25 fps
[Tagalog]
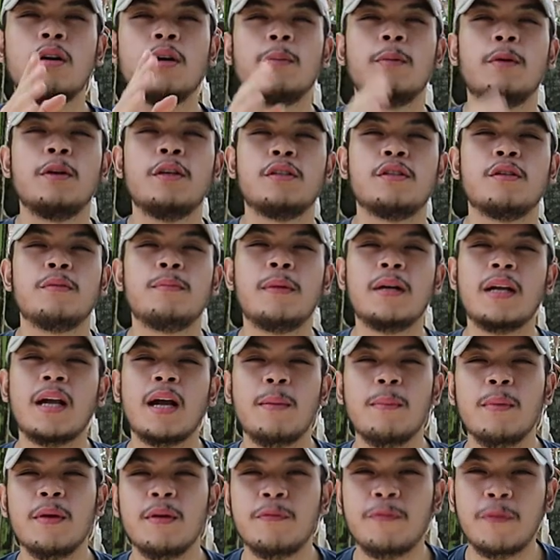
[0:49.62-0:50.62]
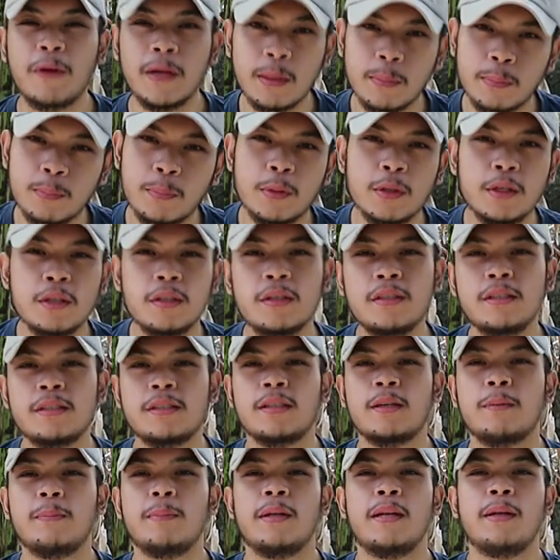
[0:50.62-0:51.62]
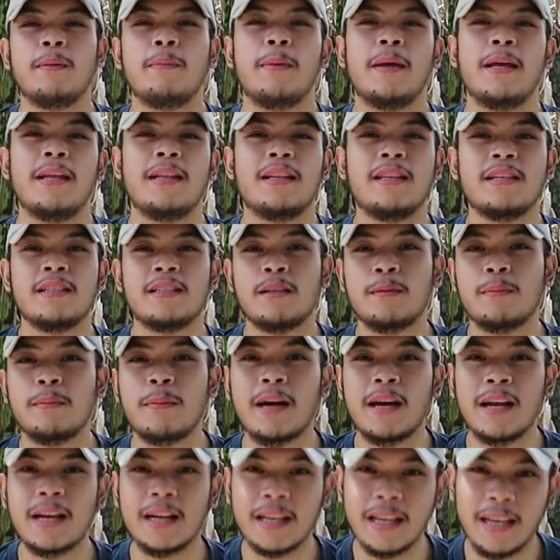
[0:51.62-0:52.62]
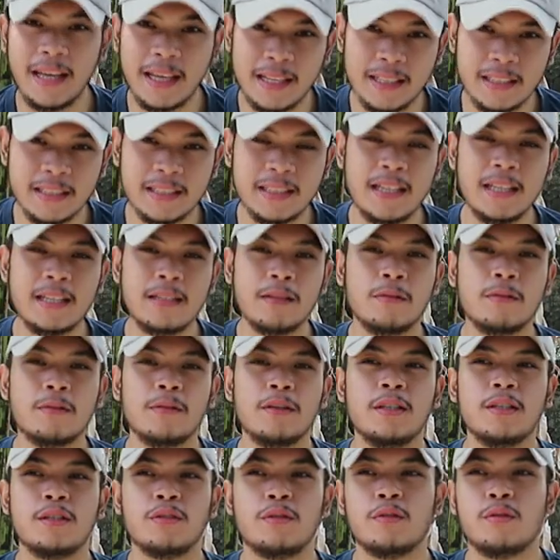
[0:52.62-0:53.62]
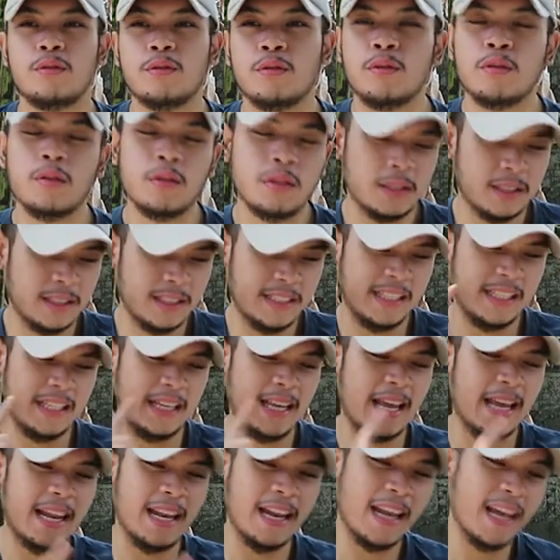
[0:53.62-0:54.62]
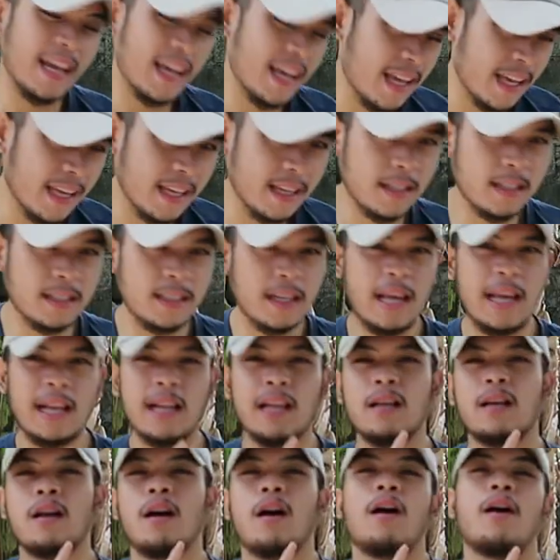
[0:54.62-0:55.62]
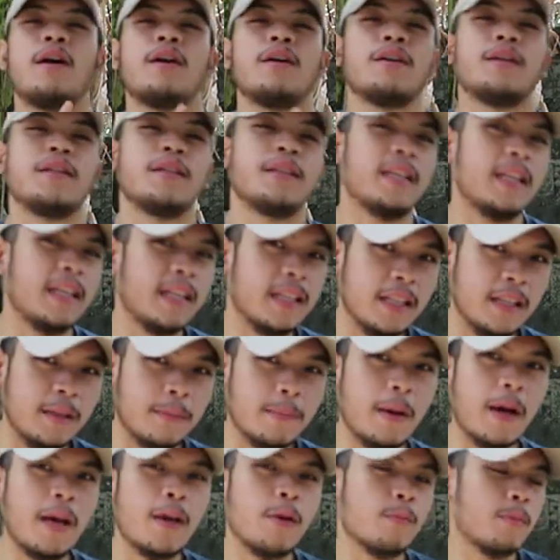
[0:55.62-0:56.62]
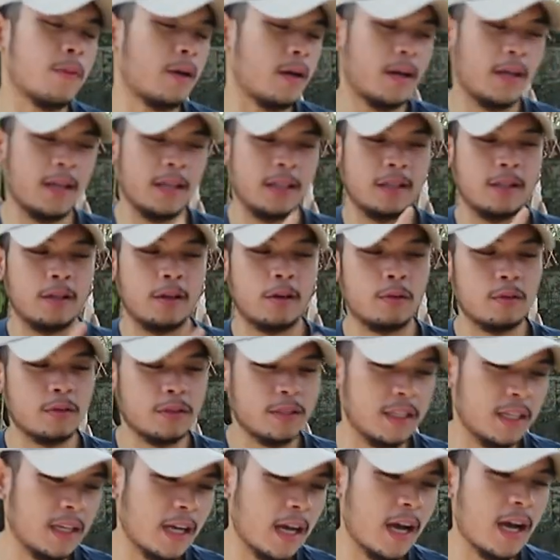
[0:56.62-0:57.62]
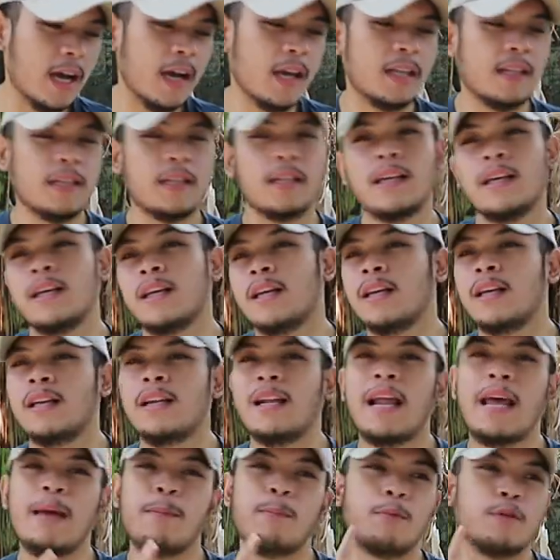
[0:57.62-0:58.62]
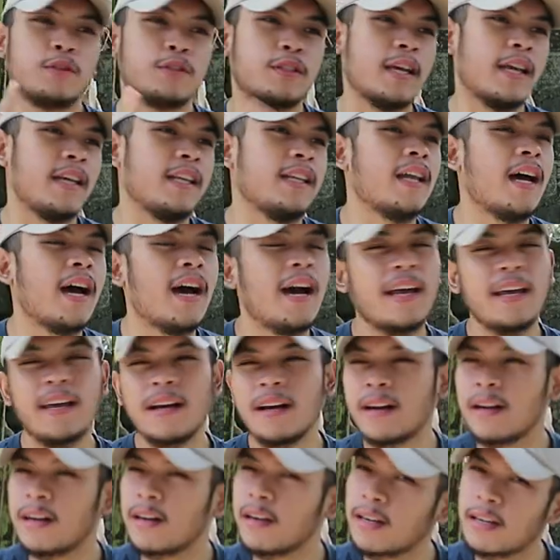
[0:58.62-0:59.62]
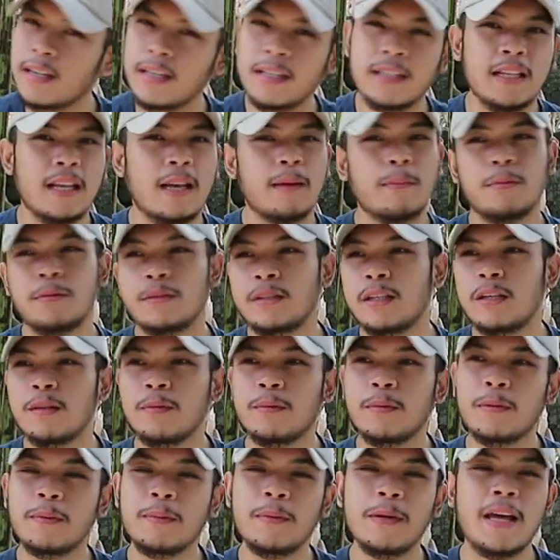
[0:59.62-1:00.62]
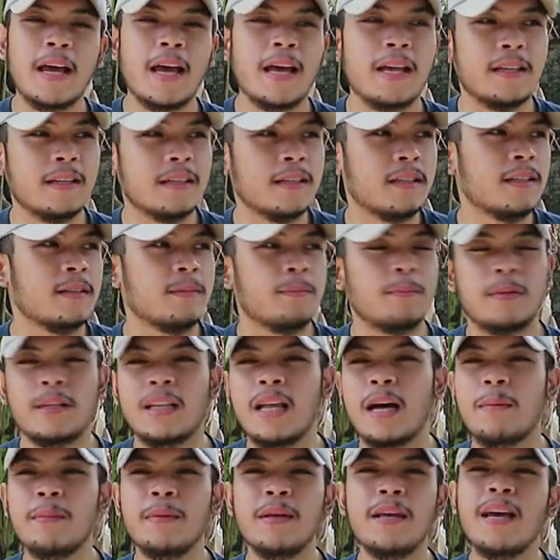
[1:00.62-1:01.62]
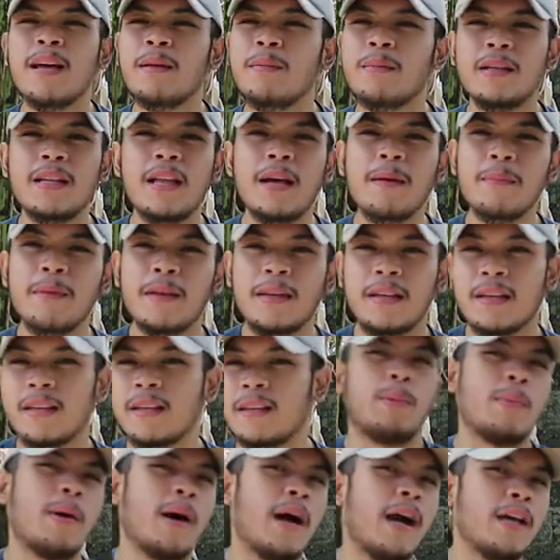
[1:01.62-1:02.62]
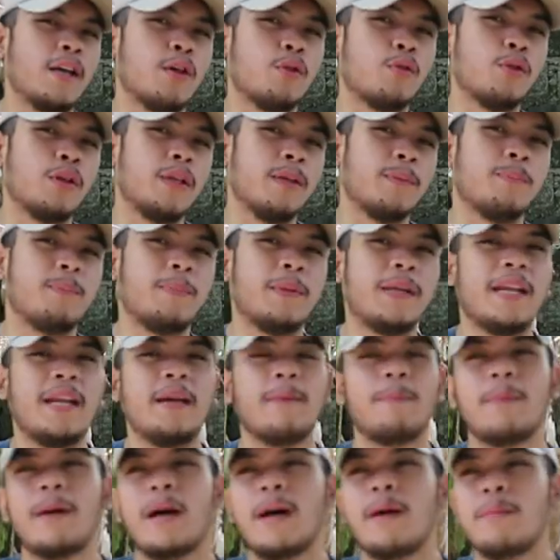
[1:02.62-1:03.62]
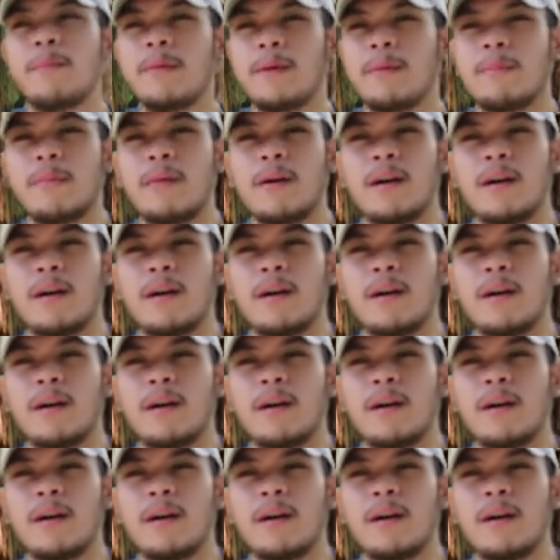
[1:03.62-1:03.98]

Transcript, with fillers: Okay boys, so maraming fat burners na binebenta sa market dyan, okay? So, CLA, L-carnitine, di ba? Yung mga hydroxycat, liposide IR, tapos ano ba ba yan? Madami yan, madami. May mga yohimbine pa, may